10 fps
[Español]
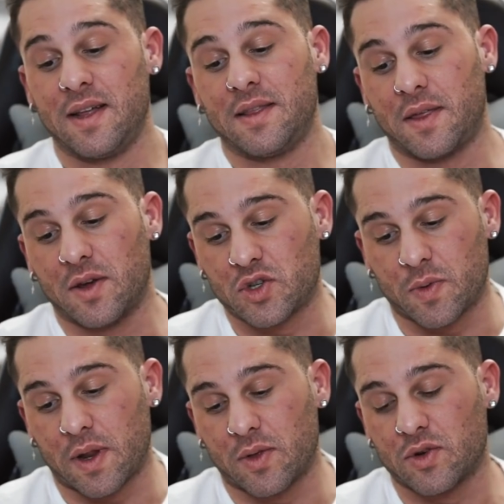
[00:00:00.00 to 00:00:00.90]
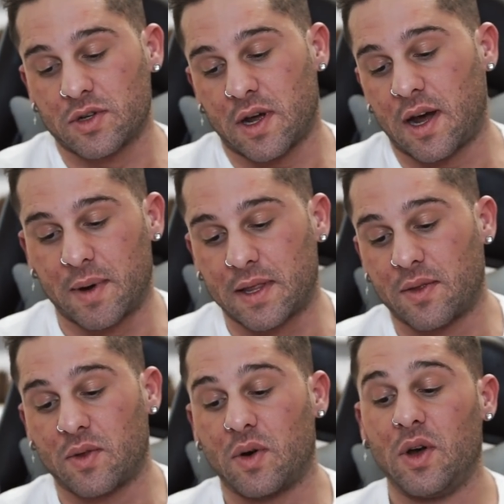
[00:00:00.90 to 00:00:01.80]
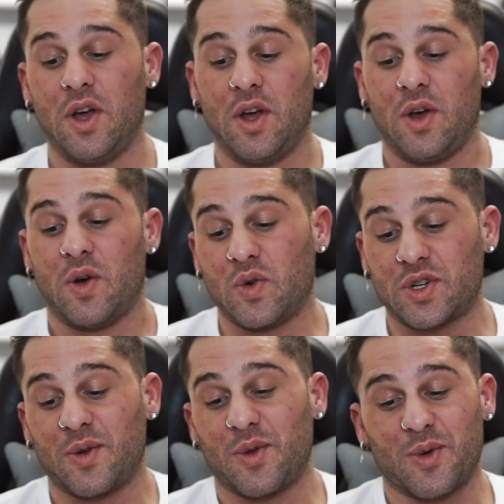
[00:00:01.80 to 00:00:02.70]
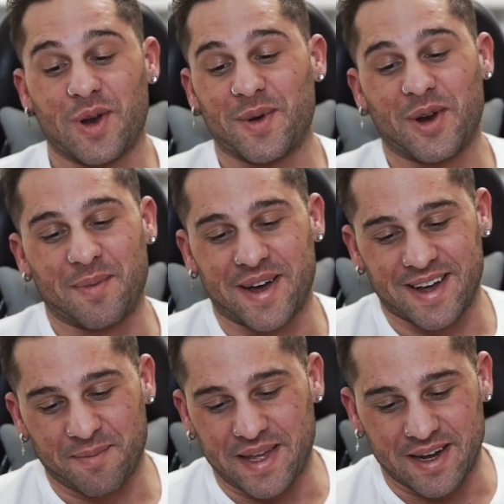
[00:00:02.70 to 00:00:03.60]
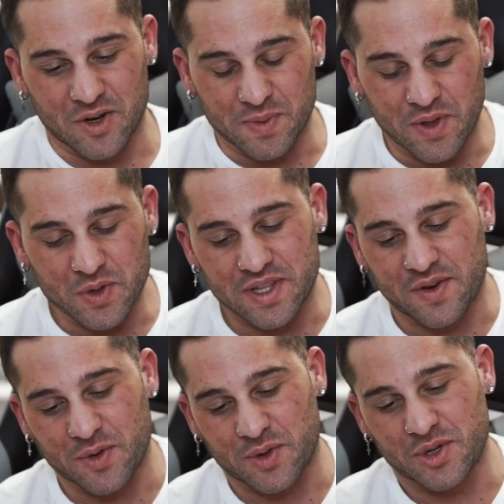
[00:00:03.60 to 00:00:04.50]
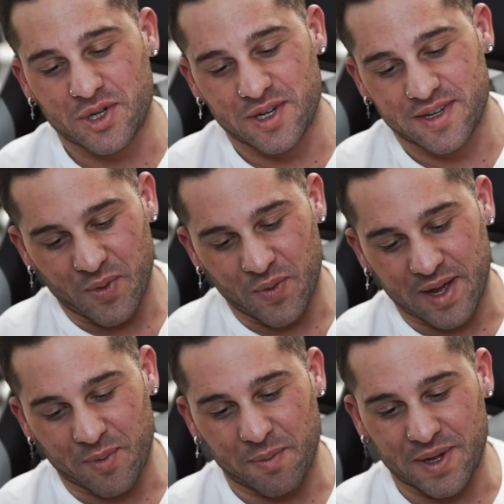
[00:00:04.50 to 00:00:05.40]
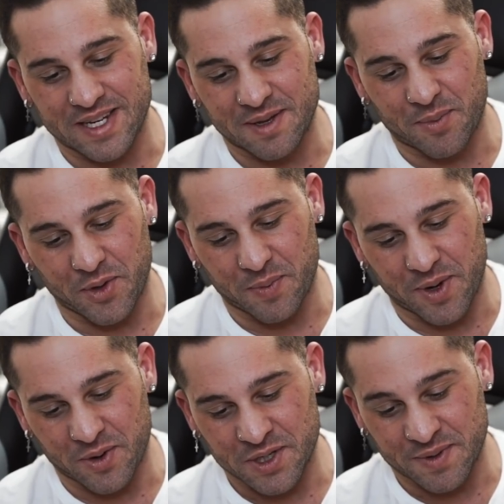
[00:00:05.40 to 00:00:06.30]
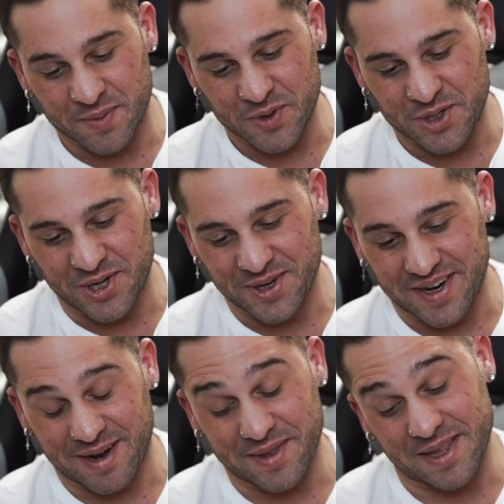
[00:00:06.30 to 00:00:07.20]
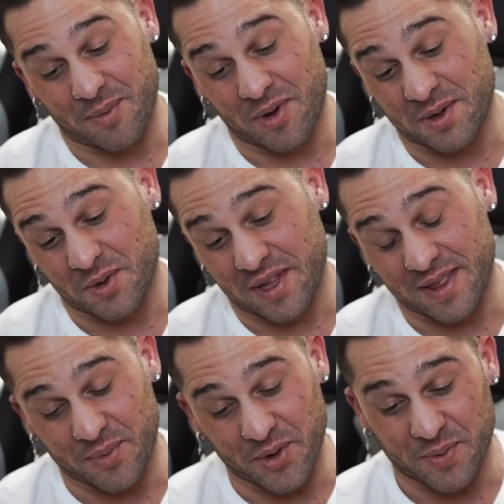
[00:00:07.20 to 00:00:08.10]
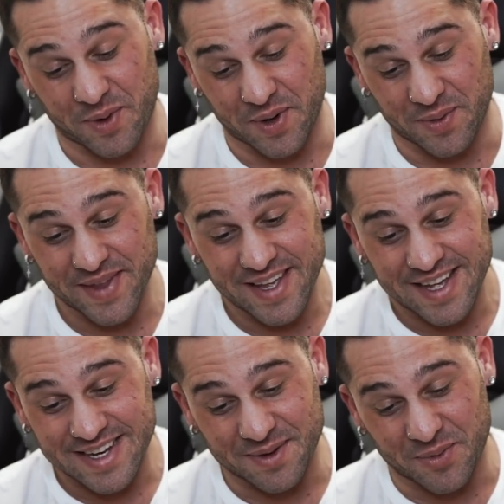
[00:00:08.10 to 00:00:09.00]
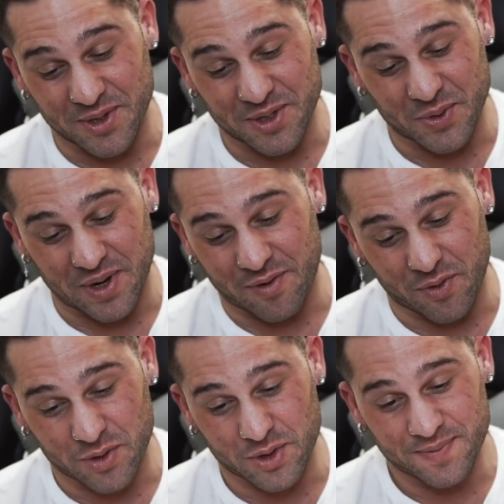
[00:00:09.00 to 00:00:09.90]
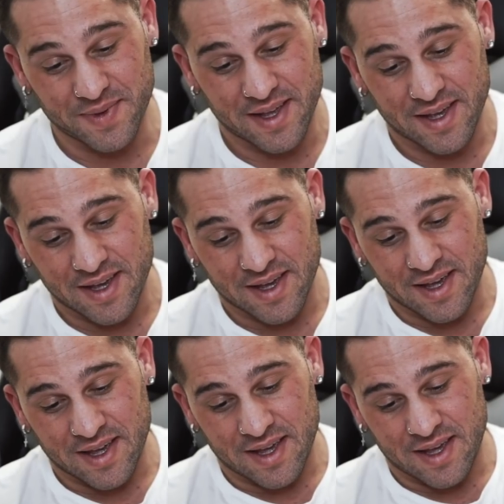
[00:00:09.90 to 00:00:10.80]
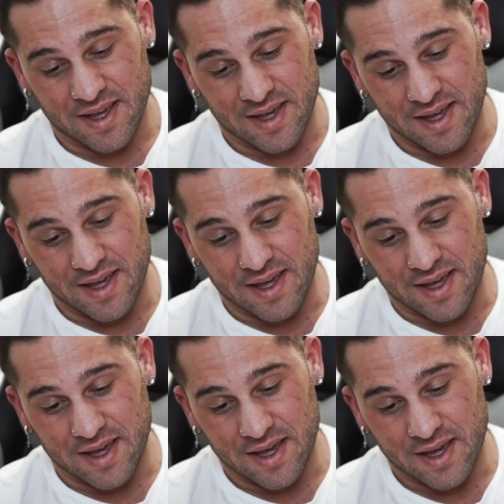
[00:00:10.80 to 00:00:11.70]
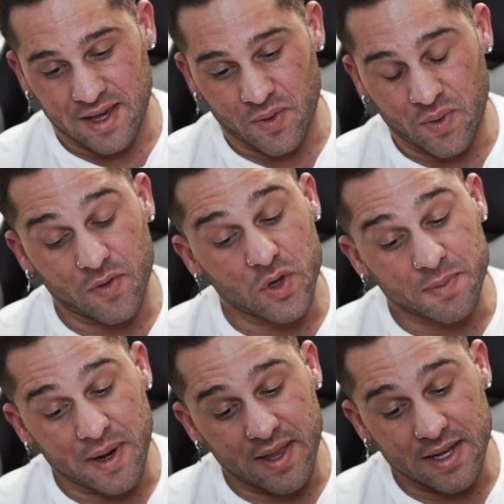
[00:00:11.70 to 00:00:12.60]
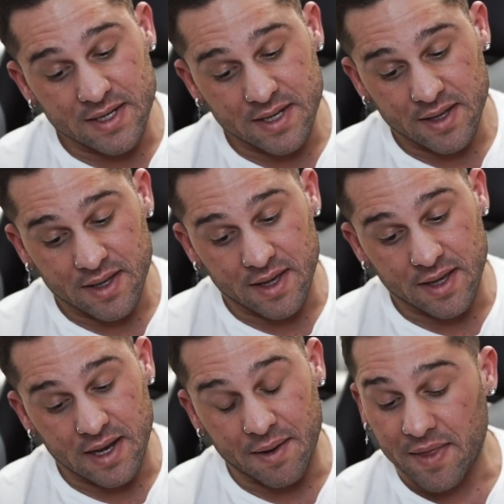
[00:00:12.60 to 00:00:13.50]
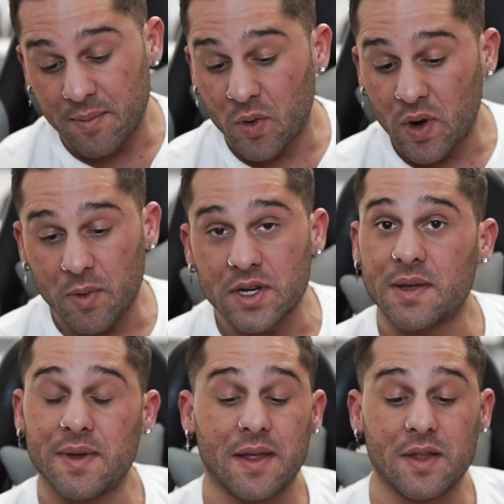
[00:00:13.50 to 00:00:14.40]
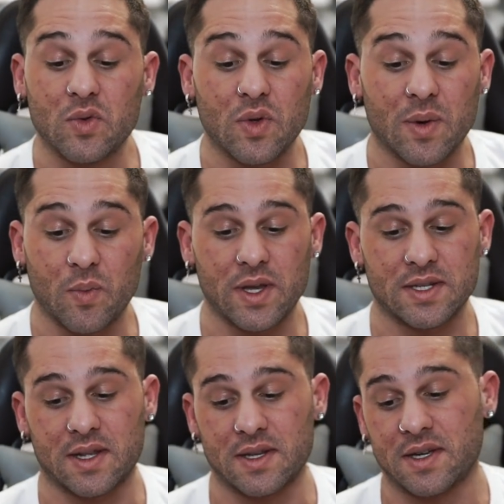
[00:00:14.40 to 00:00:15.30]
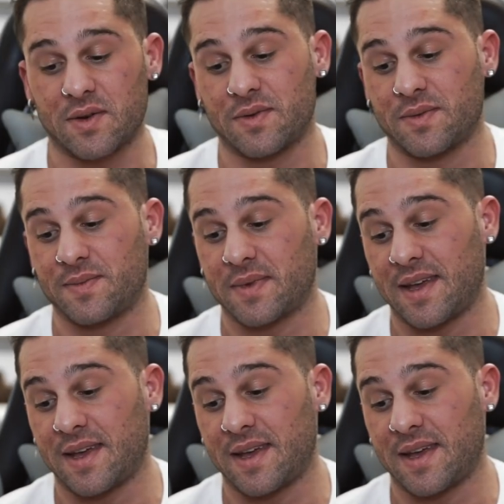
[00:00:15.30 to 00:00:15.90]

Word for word: 18 brazos apretando. Un saludo de un amigo de la paja. Bien, nos mandas unas cuantas fotos. Una que pone patas de pollo, pero no se ve mucho. Realmente tampoco las veo tan de pollo, pero bueno, está un poquito oscura la foto. Eh, una foto de espaldas que la verdad mola porque se te ve la cintura muy estrecha con